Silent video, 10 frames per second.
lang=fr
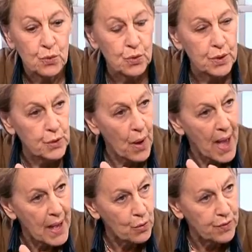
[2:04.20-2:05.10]
il y
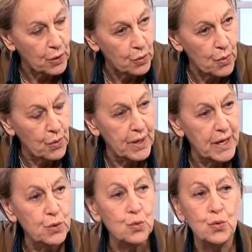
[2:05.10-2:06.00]
aura un gouvernement
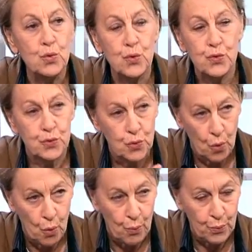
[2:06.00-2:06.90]
et nous ne
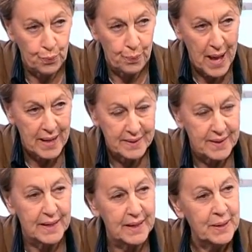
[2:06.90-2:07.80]
serons pas
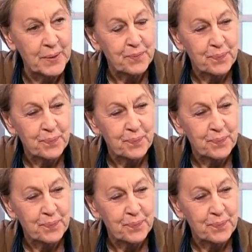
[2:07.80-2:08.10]
des,